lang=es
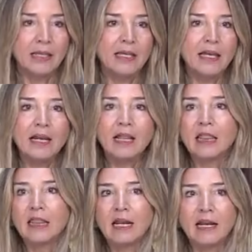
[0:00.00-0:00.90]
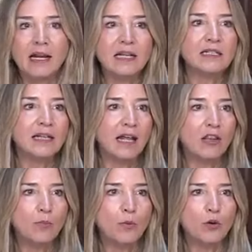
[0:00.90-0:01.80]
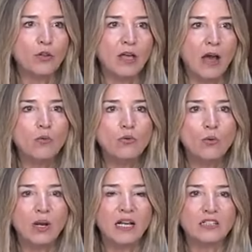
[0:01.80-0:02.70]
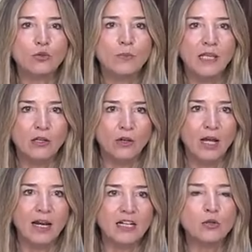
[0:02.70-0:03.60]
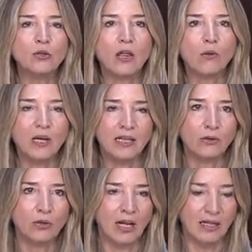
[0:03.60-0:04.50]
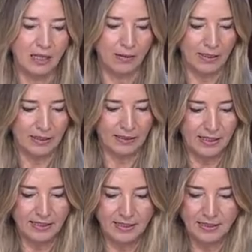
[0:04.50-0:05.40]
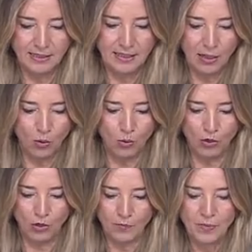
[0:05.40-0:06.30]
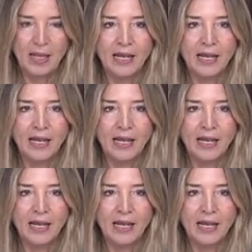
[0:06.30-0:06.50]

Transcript: Quieren cerrar el Senado porque aún no han asumido el resultado electoral del 23 de julio,